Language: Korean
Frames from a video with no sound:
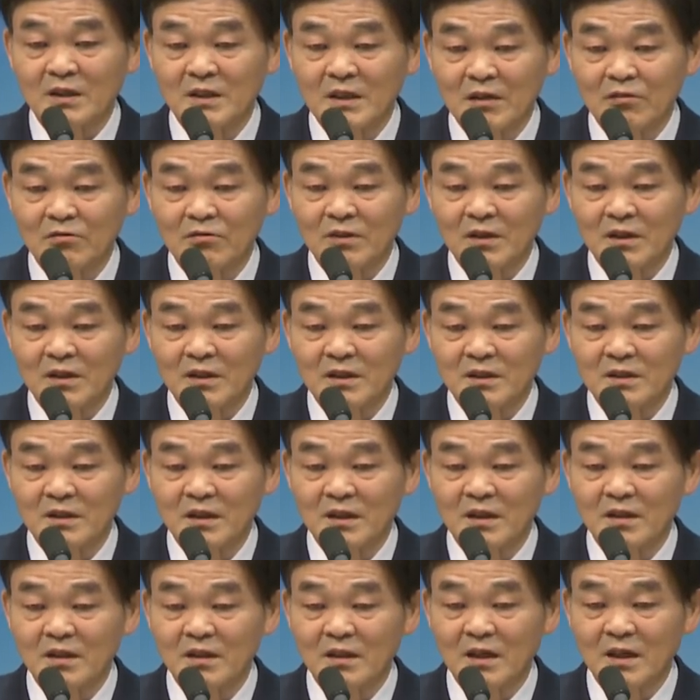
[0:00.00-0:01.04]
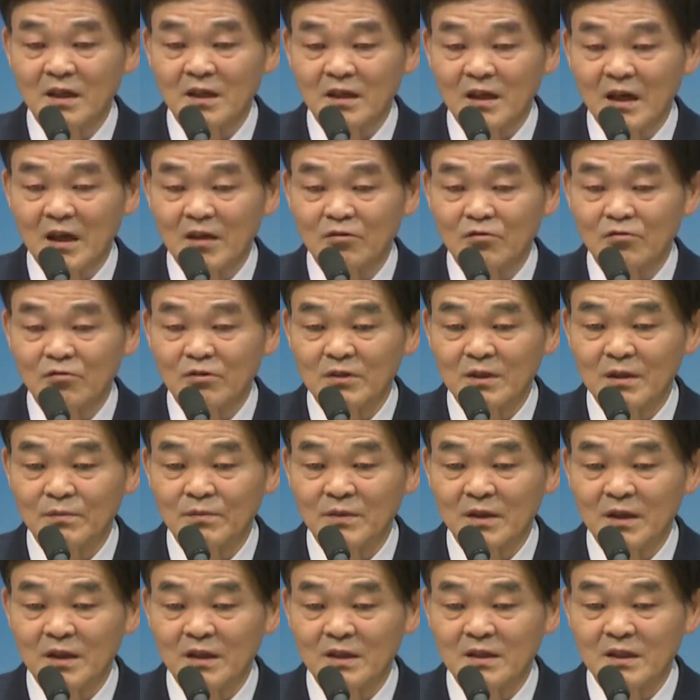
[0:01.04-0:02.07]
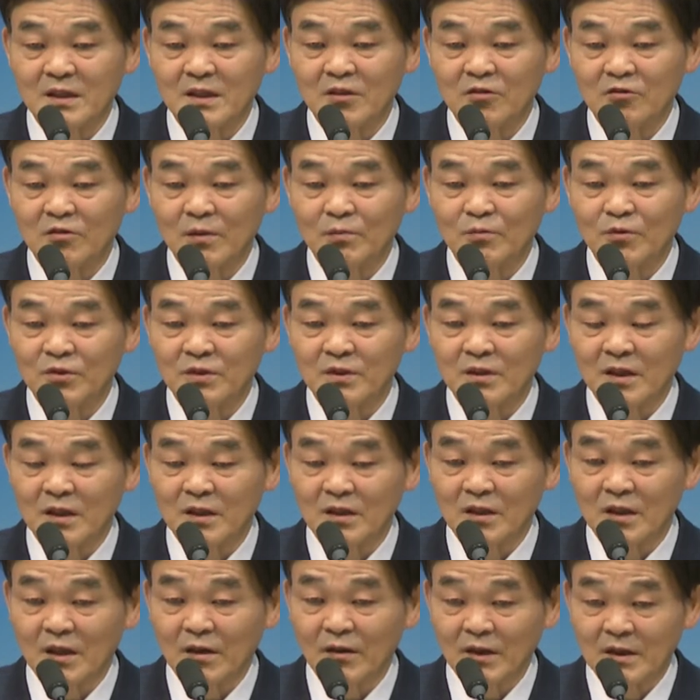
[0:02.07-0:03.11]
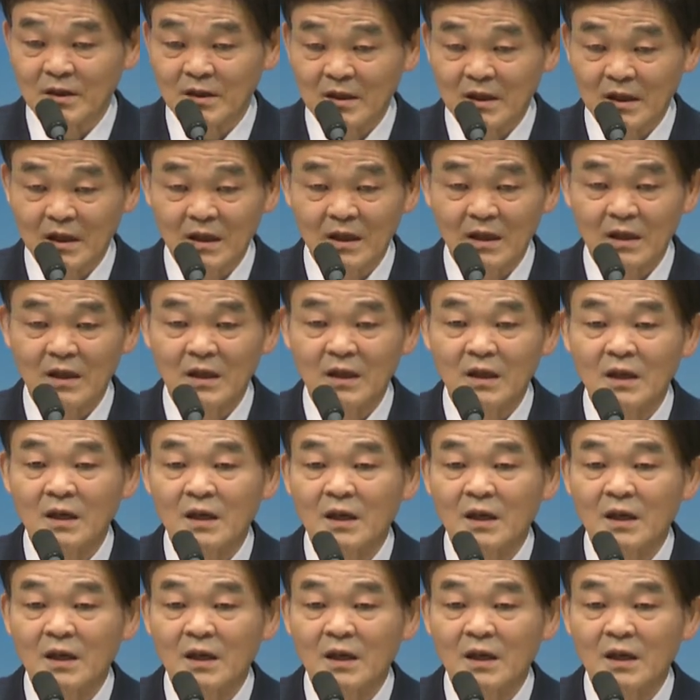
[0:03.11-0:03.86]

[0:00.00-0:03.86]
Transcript: 장로에게 이르시되 너희가 강도를 잡는 같이 검과 뭉치를 가지고 나왔느냐?